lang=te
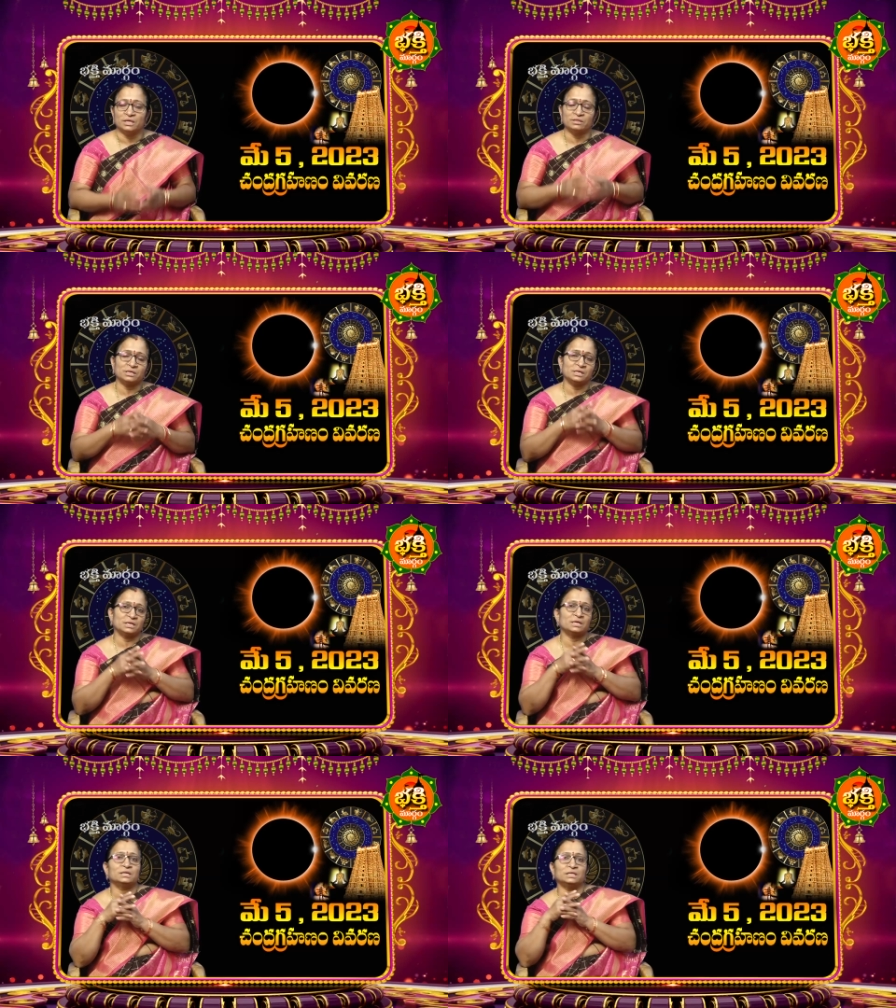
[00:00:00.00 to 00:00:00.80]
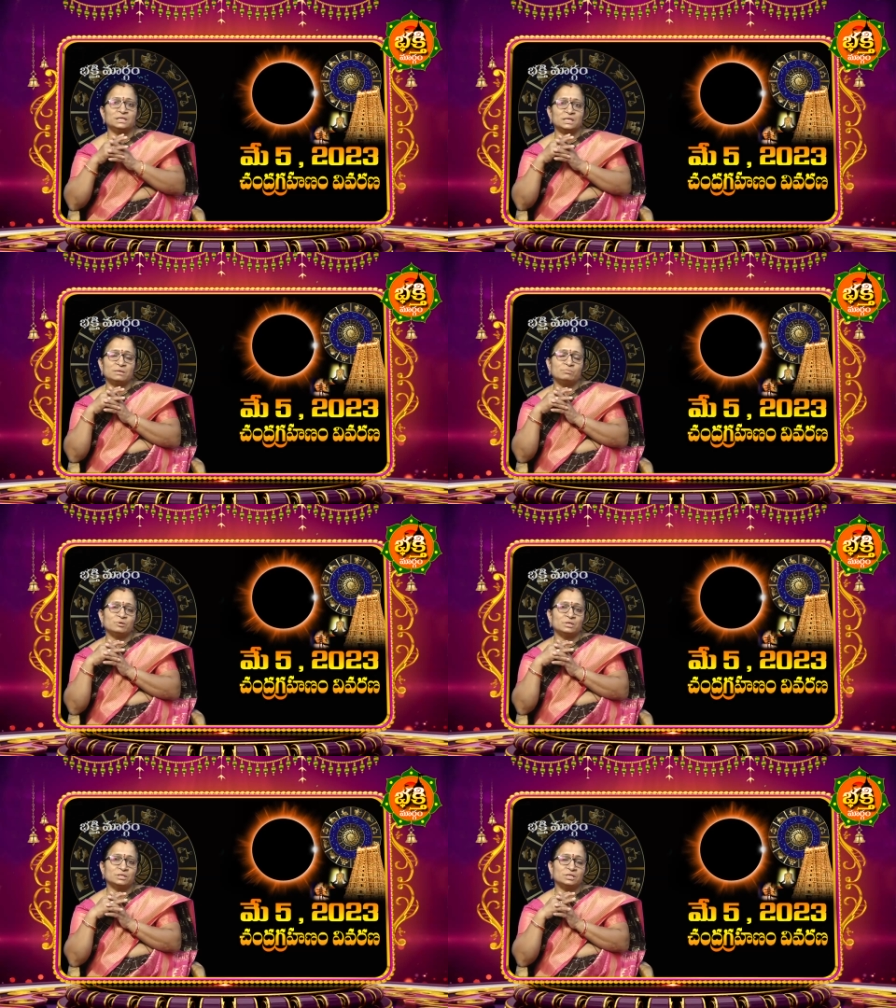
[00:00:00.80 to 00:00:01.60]
ఎందుకనగా ఈ
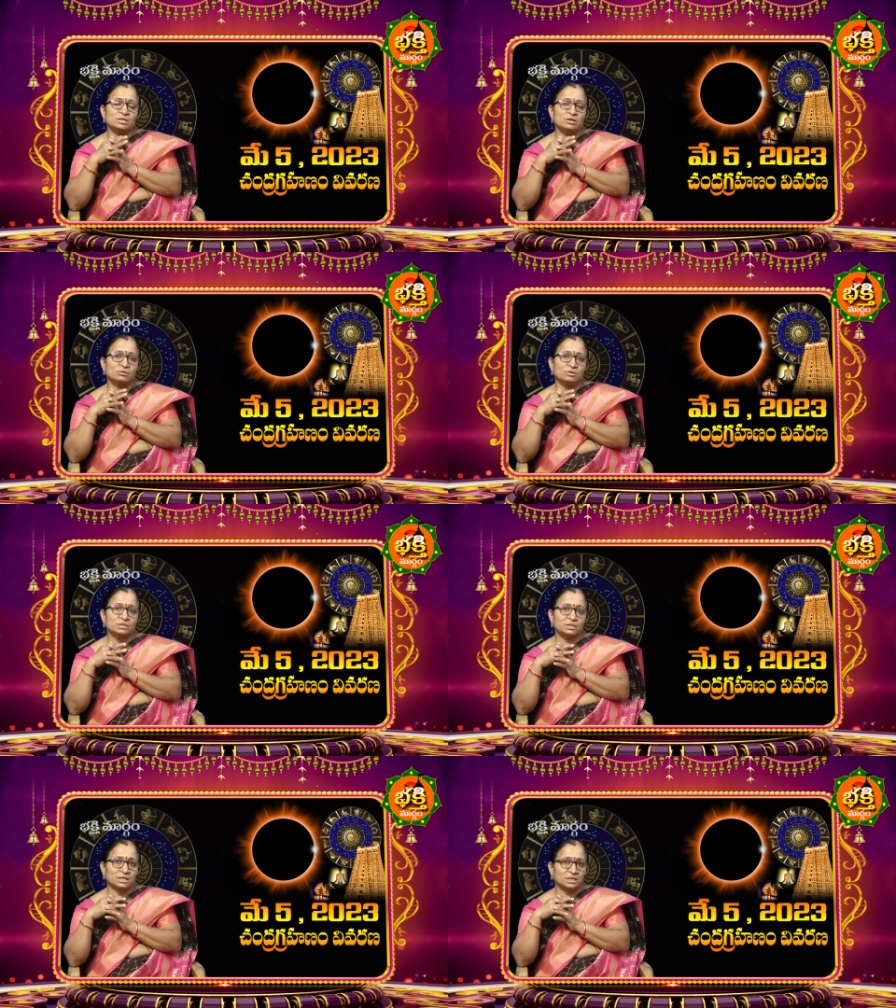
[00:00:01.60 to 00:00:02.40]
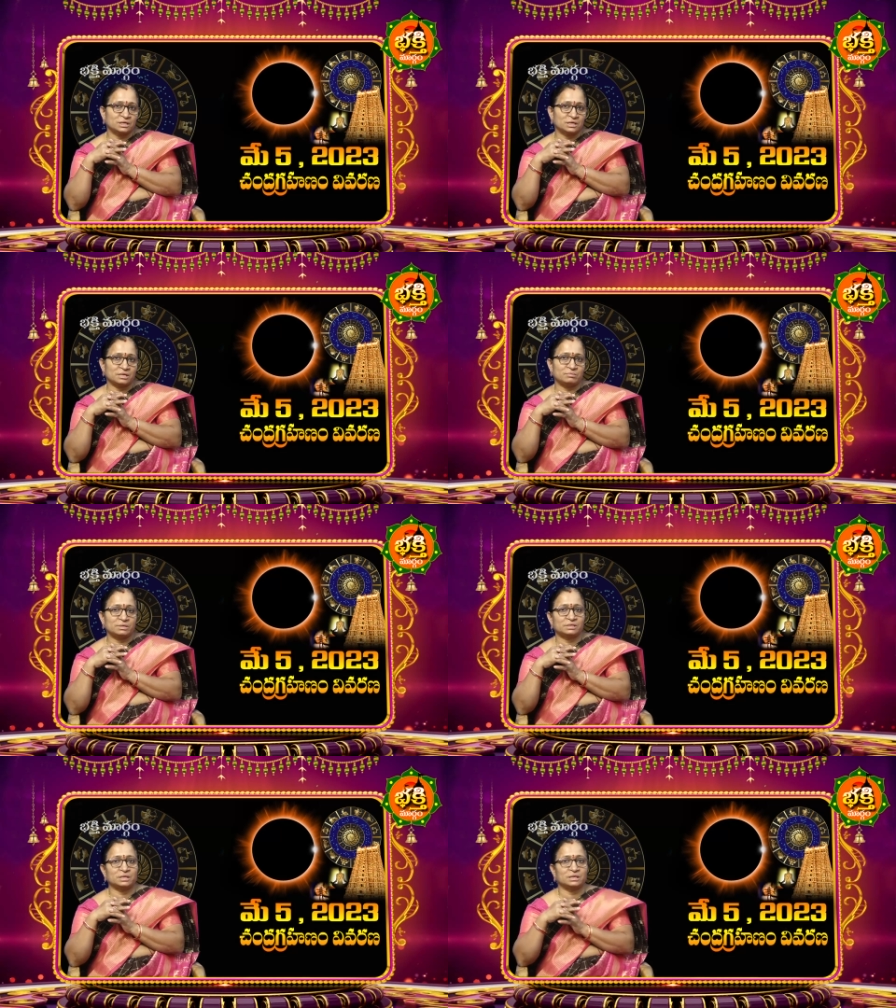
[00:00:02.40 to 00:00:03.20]
టైంలో అతి నీళ్ళలో కిరణాలు
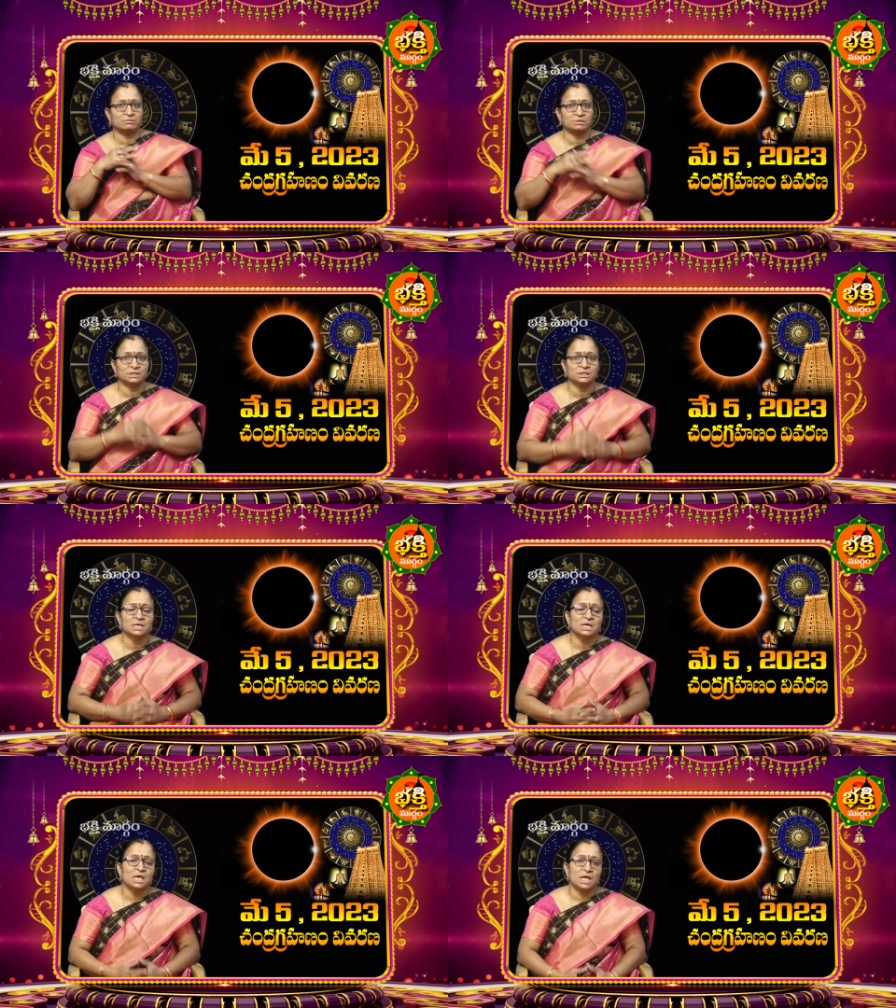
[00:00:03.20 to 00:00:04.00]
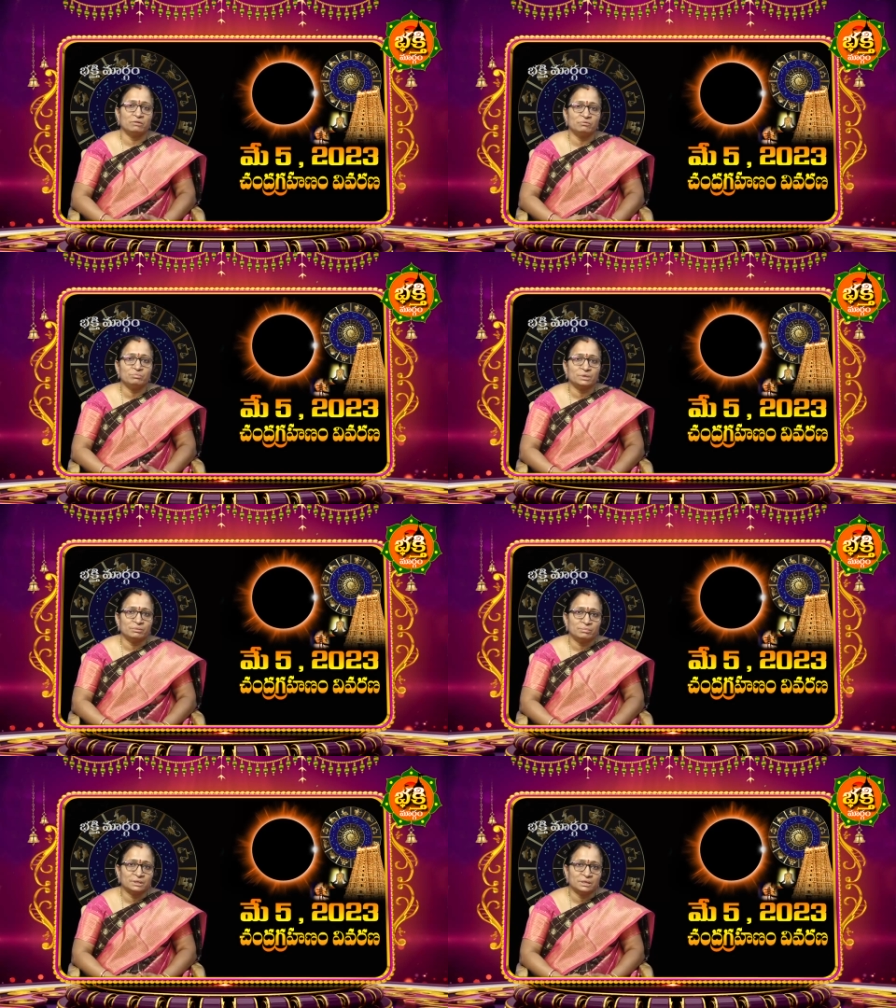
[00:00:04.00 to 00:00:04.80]
ఏర్పడతాయి కాబట్టి అవి
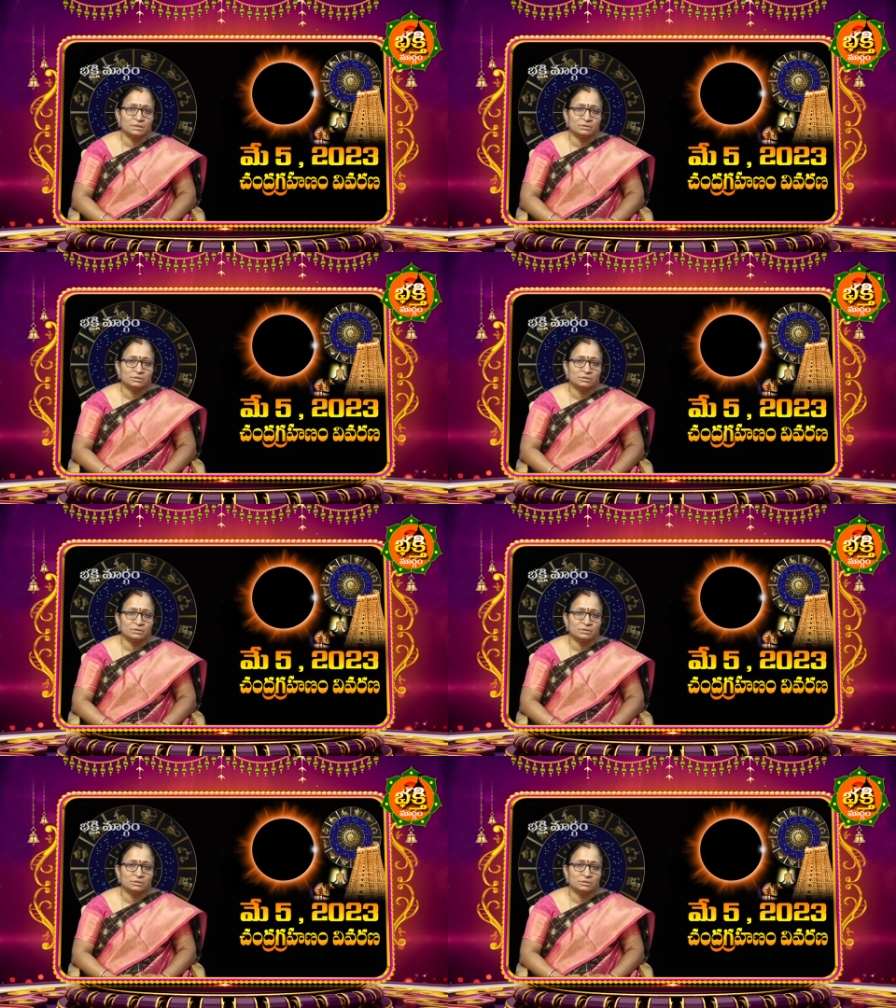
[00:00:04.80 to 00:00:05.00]
మనపైన